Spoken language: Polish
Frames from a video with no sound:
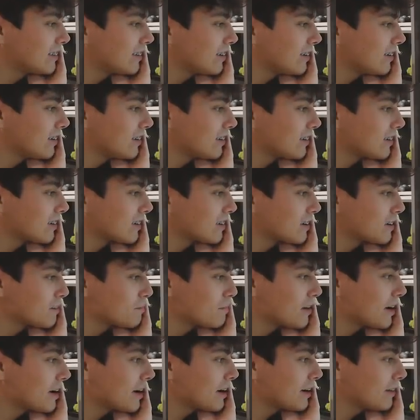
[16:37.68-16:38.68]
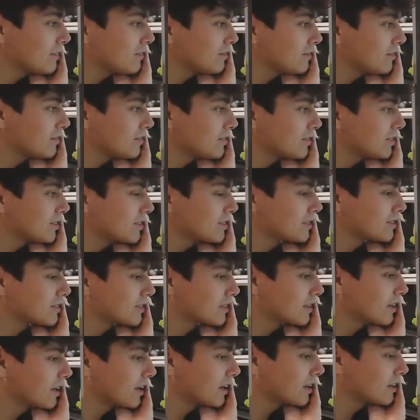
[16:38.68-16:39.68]
to chyba
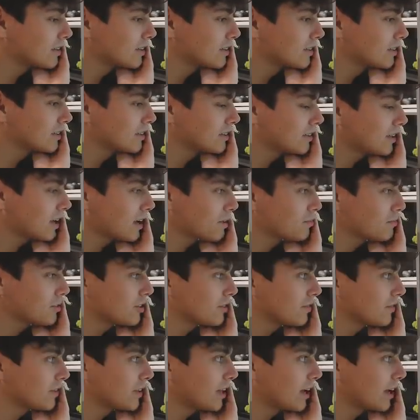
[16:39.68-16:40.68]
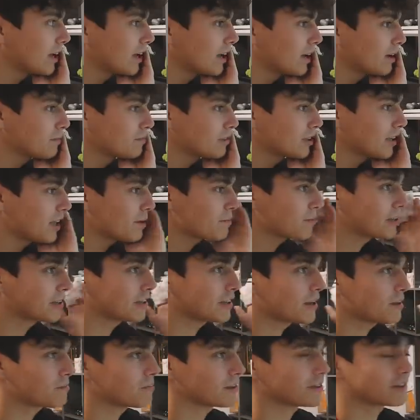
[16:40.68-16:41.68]
wszystkie. Tak mi się wydaje, a przynajmniej
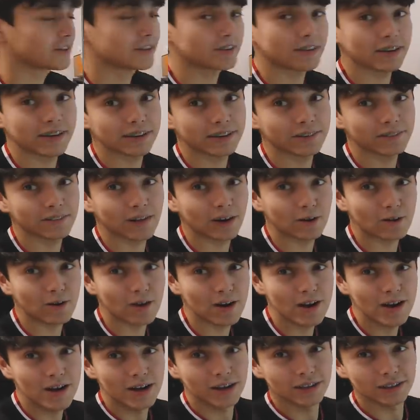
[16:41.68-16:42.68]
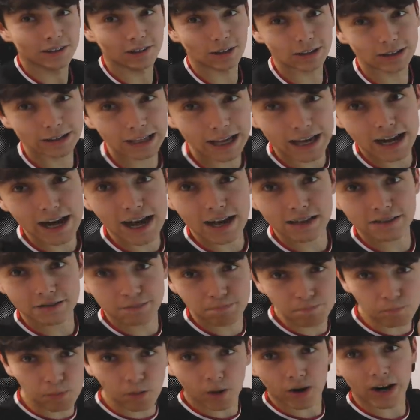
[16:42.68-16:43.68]
tyle mi się załadowało. To teraz
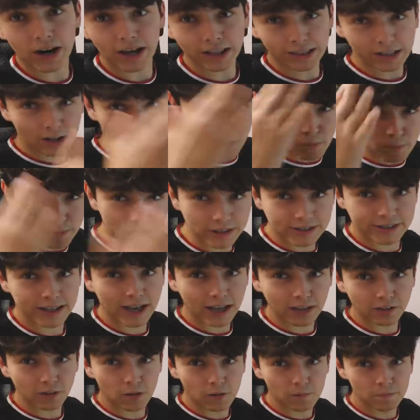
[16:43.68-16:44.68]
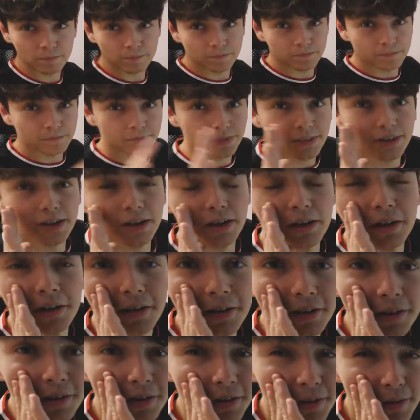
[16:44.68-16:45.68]
pora na obiecaną
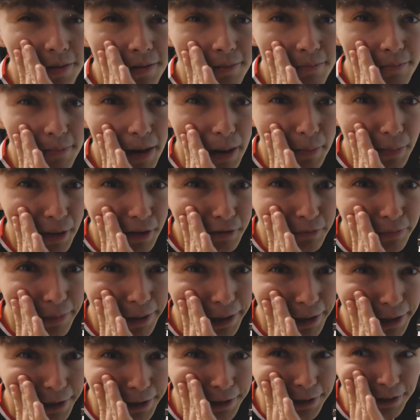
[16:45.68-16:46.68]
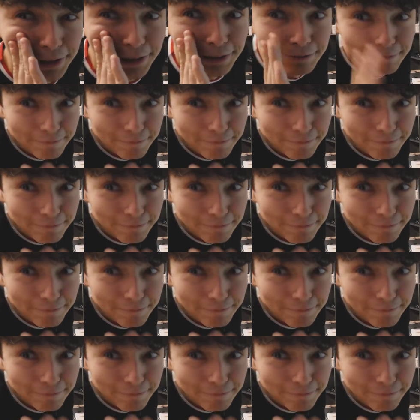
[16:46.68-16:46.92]
babę w bikini.